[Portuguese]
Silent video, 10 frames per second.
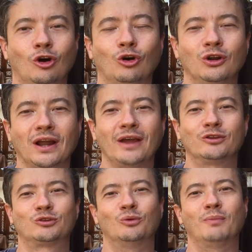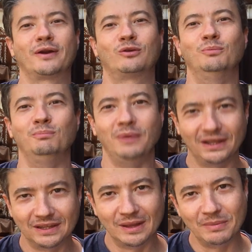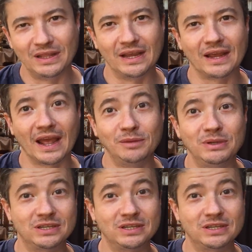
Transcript: Olá, eu sou Marco Meda da Meda Academy.